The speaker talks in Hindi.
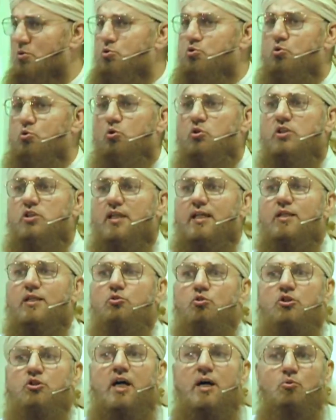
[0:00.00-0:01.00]
हजूर चला
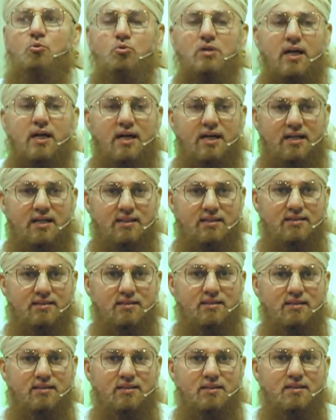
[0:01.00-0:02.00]
तो जाऊंगा
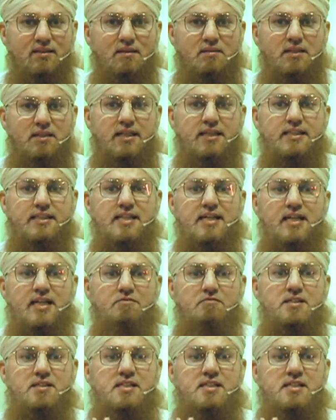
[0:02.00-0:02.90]
लेकिन अगर